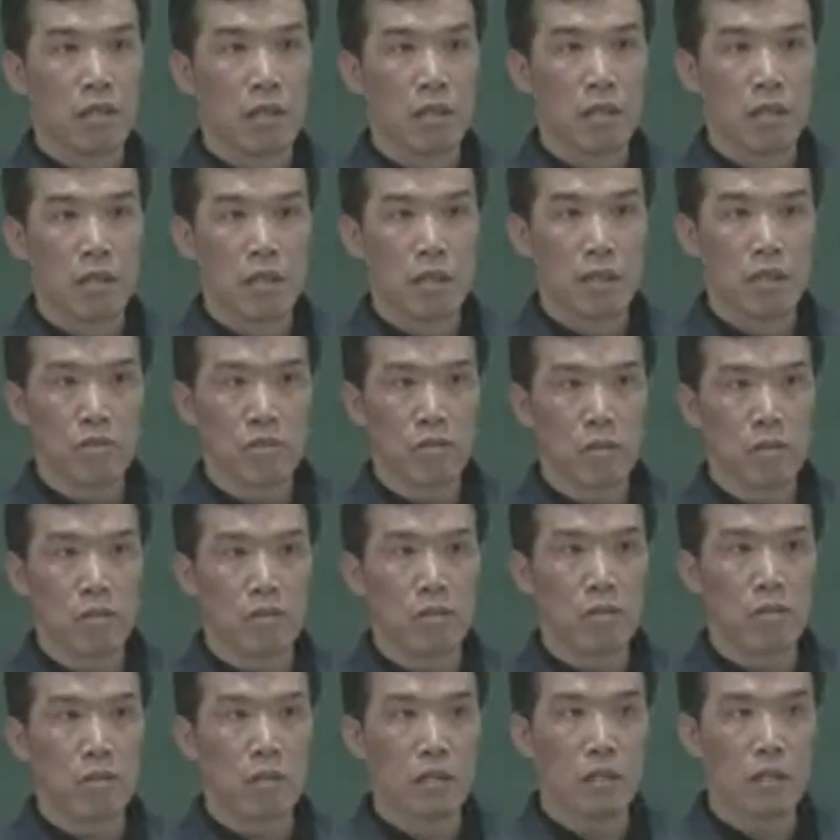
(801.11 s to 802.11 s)
跟凝血
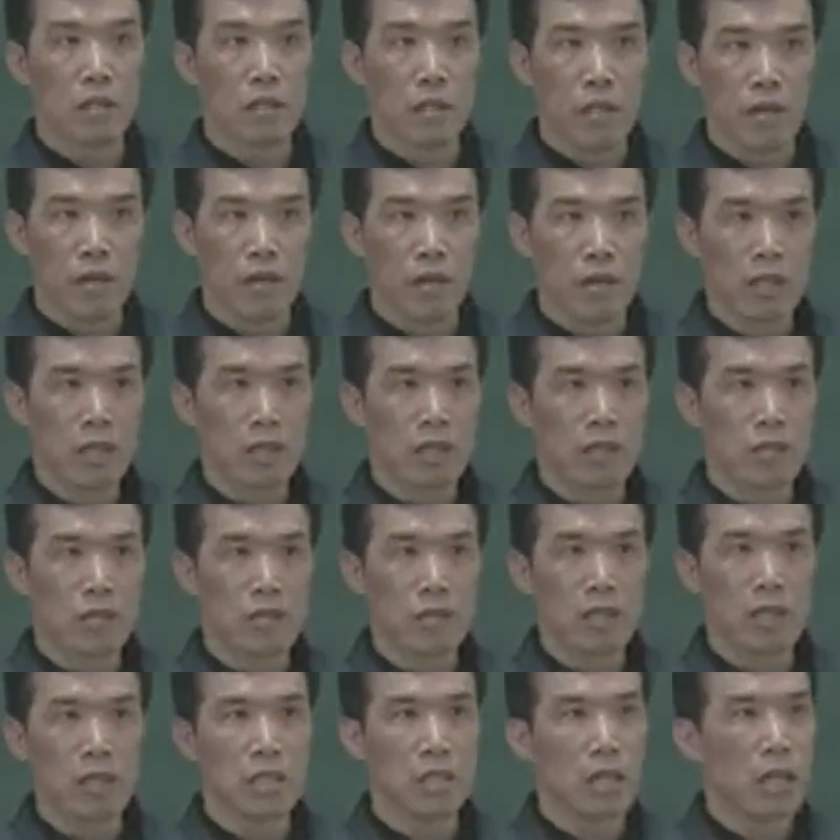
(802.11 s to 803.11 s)
功能的相关的一些
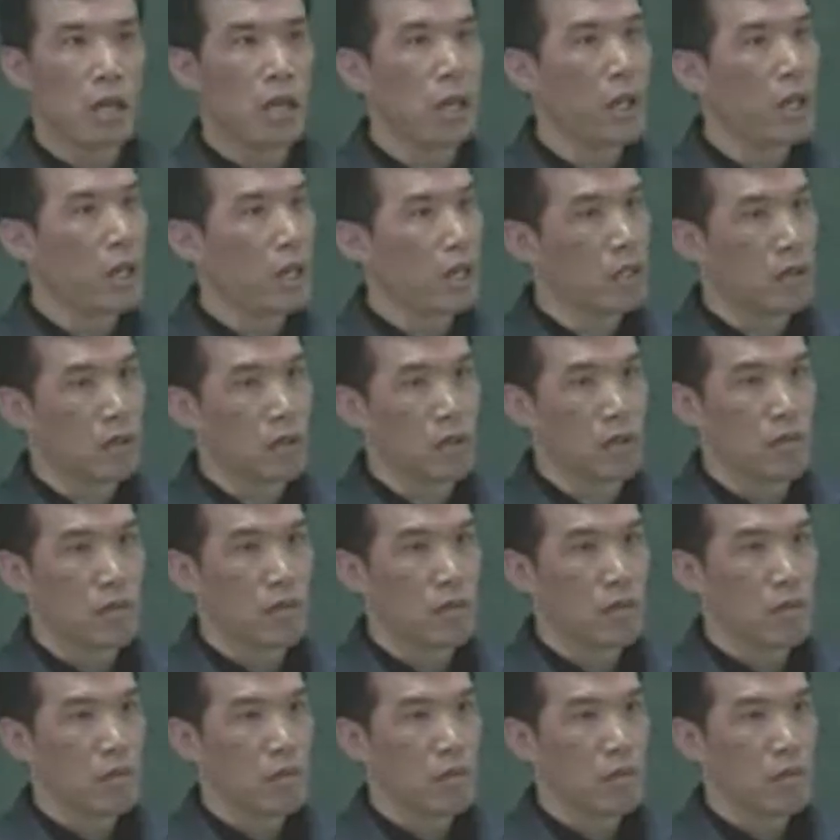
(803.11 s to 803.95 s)
东西应该还看得到，